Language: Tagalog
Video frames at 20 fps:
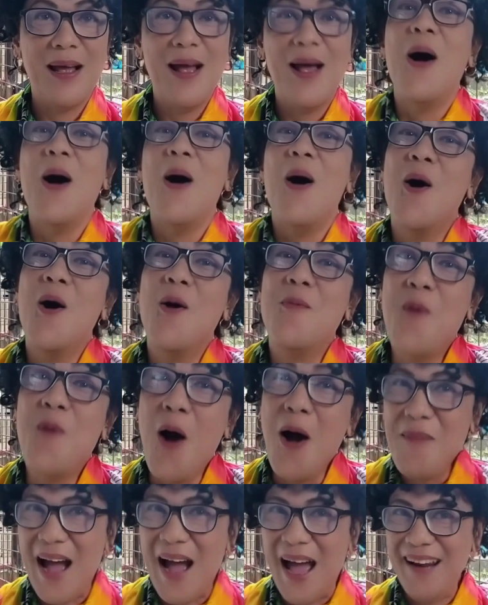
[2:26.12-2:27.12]
Opo,
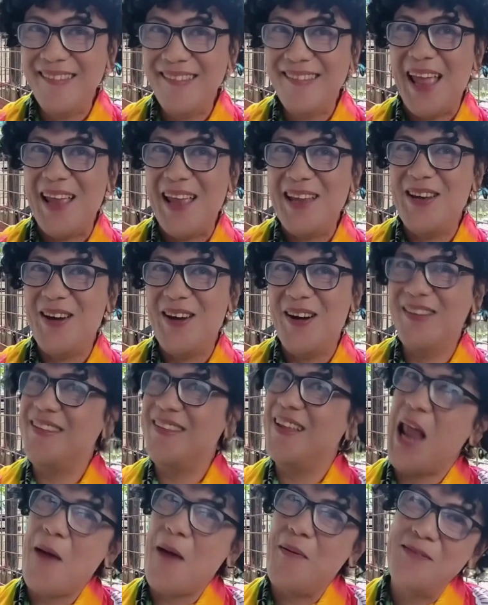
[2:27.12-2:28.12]
Amang arsenyo.
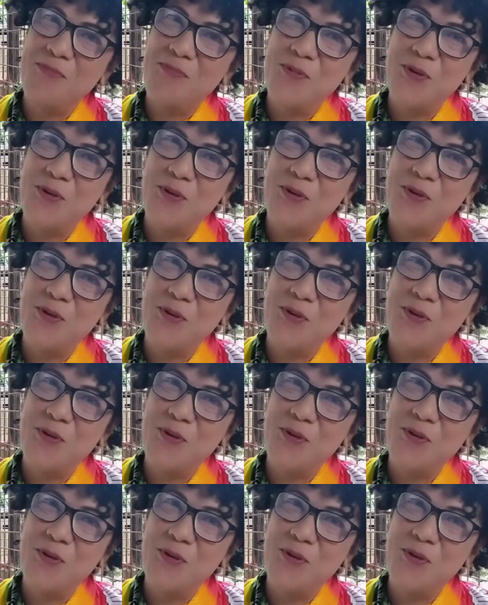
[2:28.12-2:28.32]
Salamat po